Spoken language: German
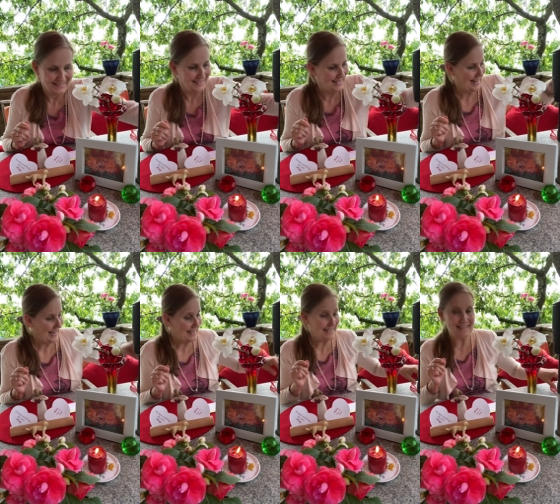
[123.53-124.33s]

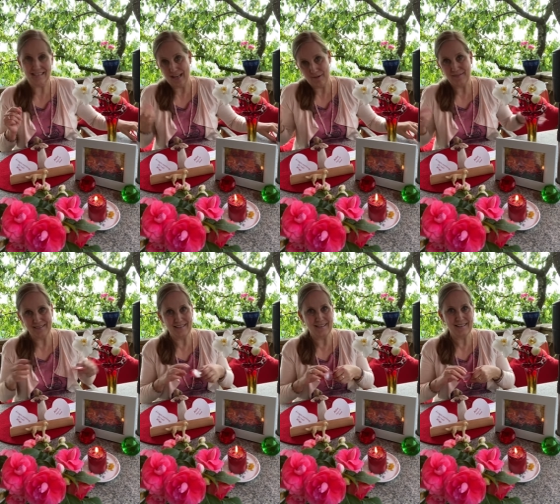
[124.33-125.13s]

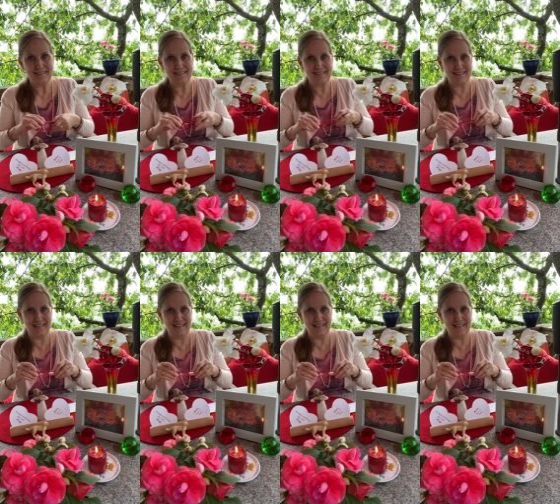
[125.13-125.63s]
Leinsamen, ja, es ist